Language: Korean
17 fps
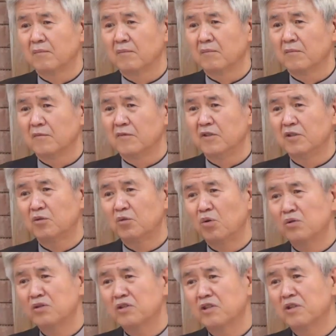이
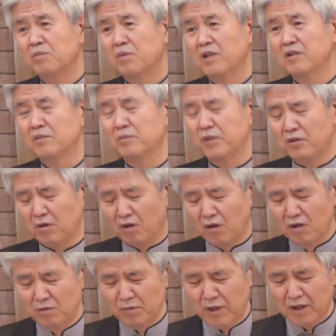통지를 받으면
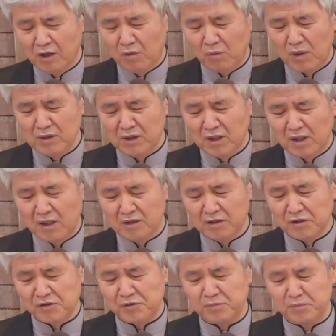얼마나
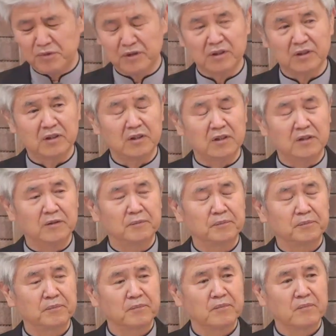황당하겠습니까?
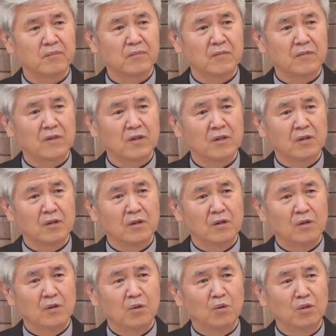
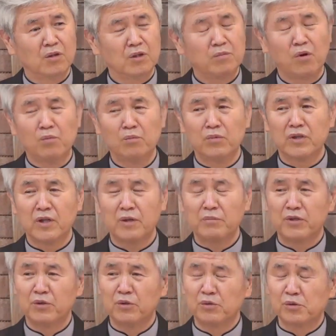오늘 본문의
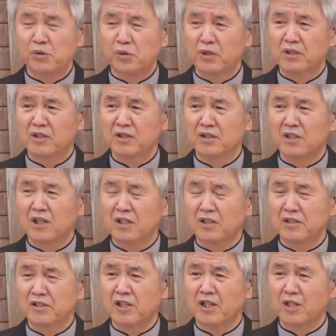비유 속에
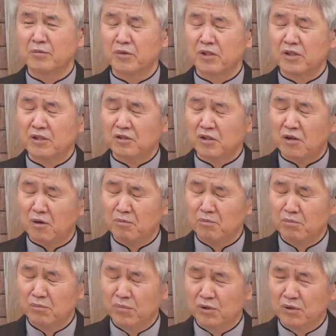등장하는 사람들이
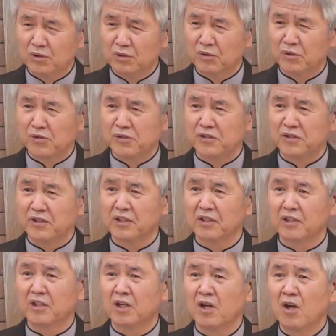전부 그런
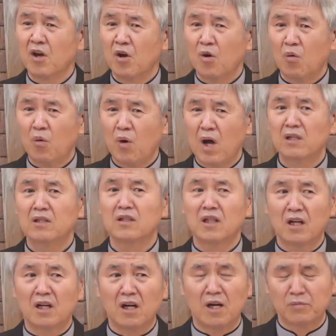식의
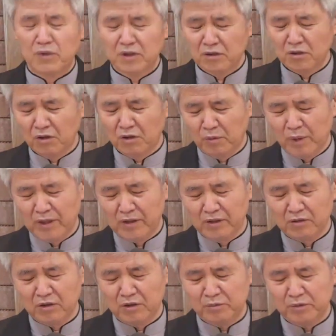황당함을
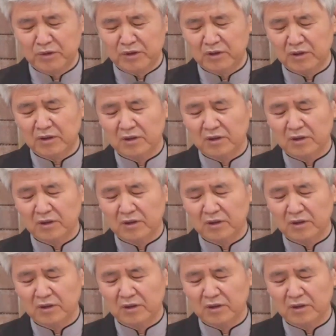경험하는 겁니다.